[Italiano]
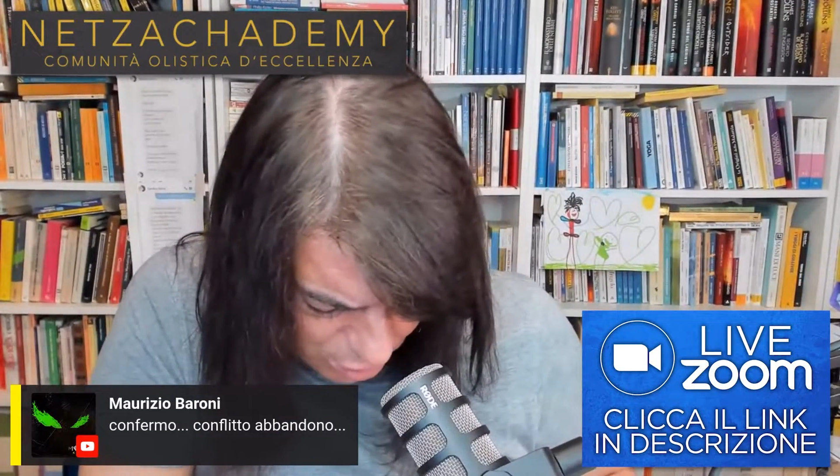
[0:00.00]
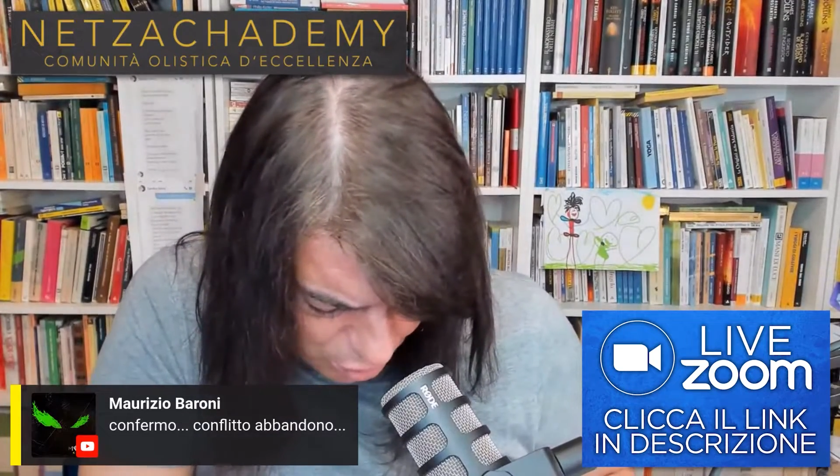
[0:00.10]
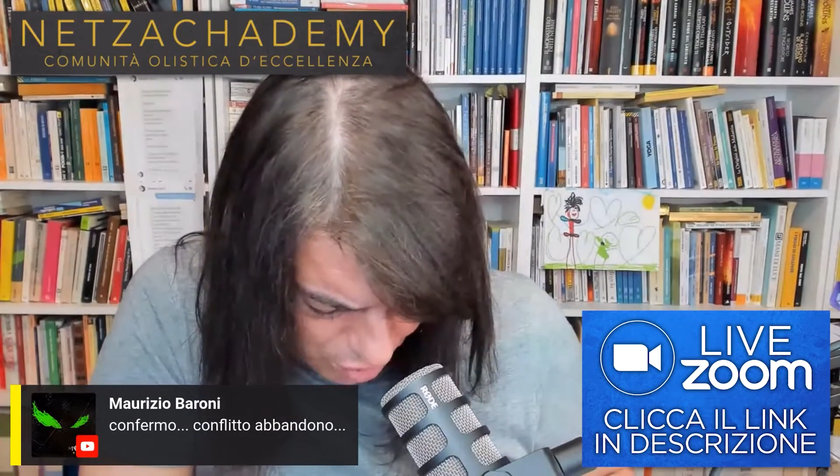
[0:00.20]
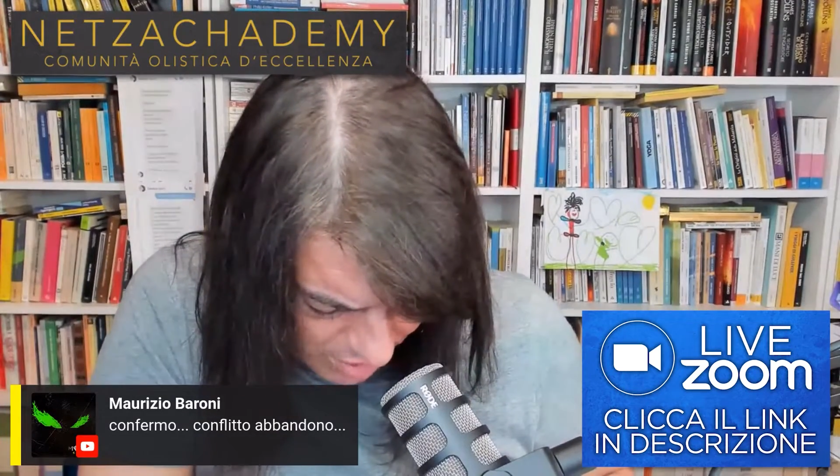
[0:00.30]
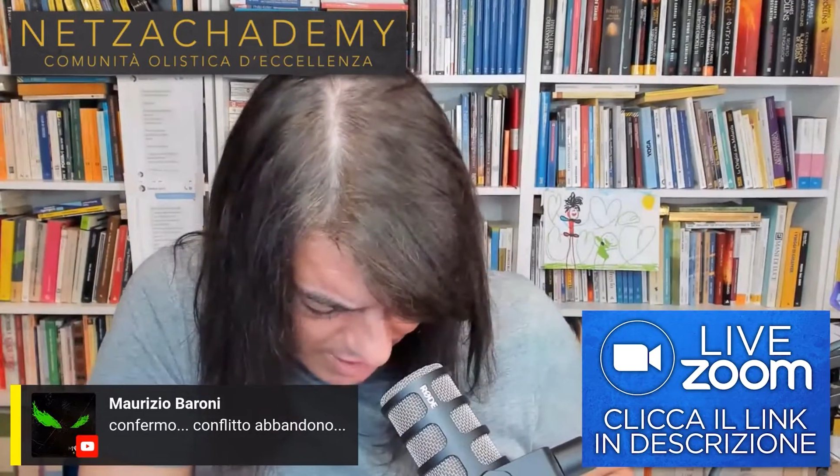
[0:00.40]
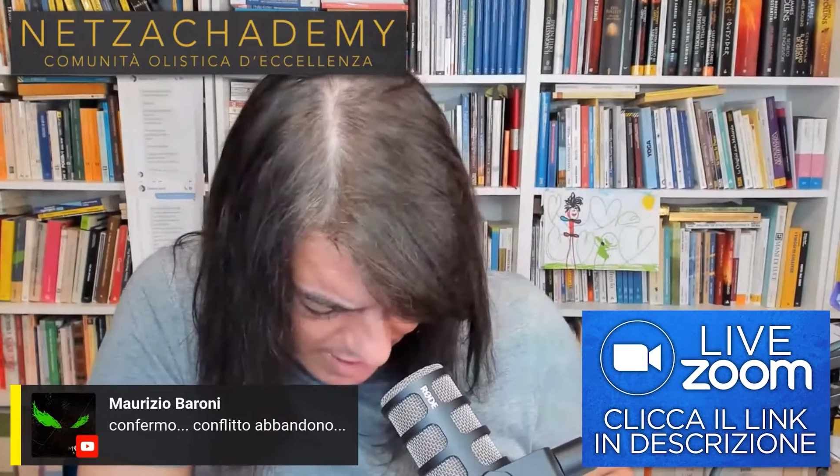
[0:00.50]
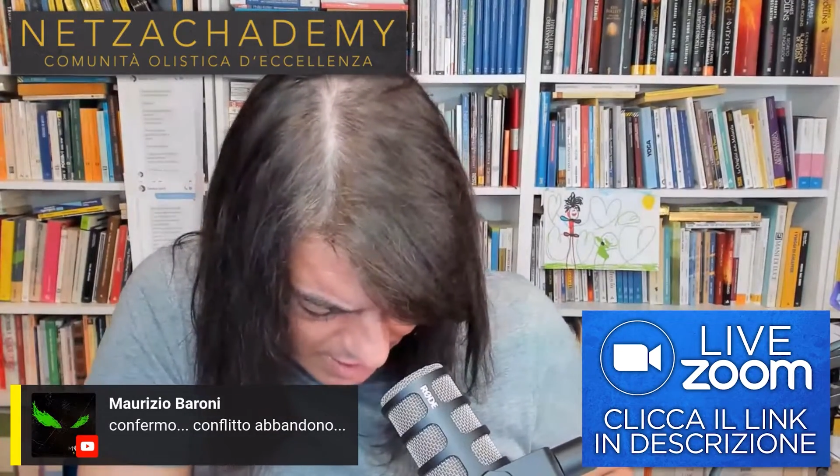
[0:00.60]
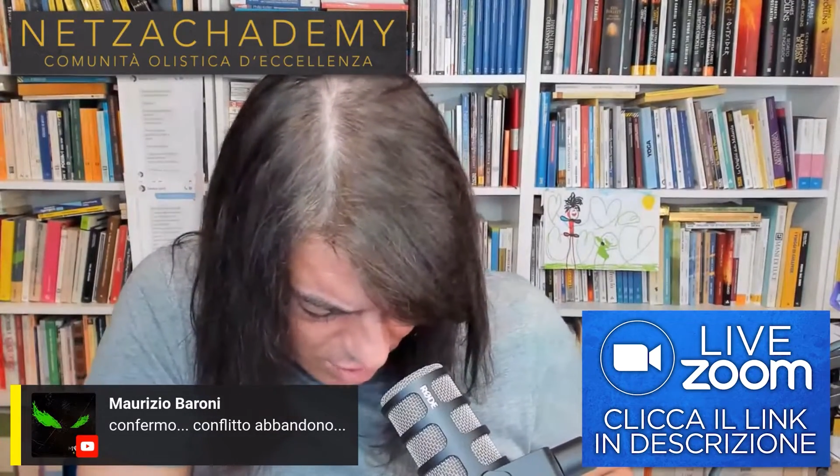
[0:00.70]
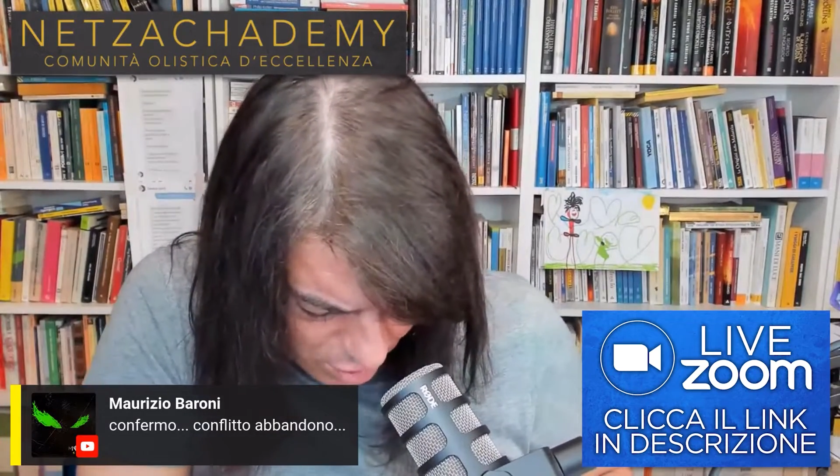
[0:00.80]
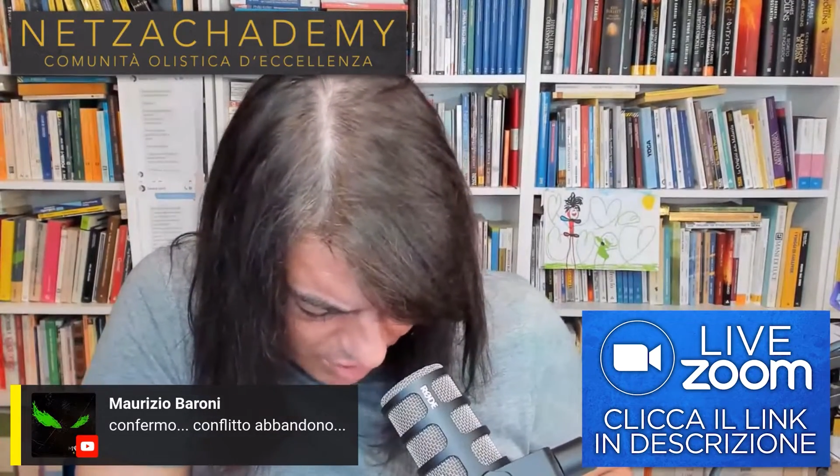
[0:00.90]
tu non eri
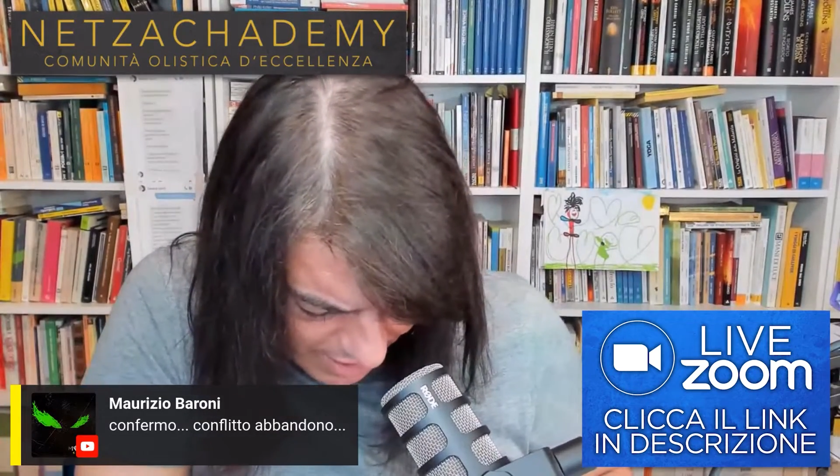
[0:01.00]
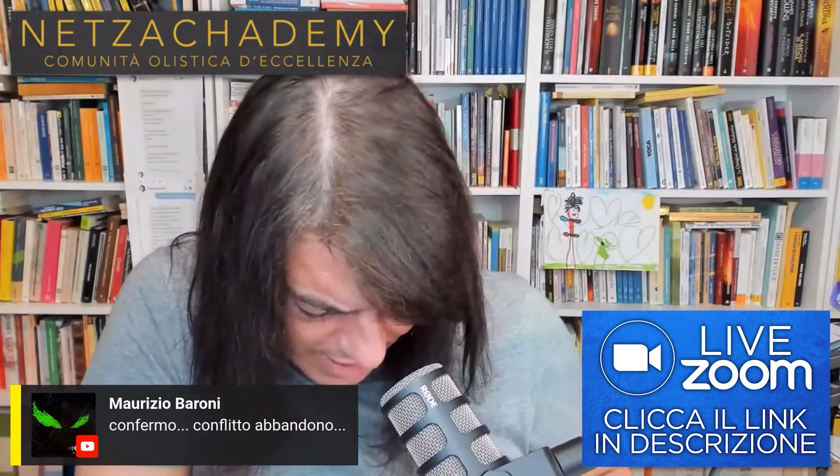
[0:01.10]
ancora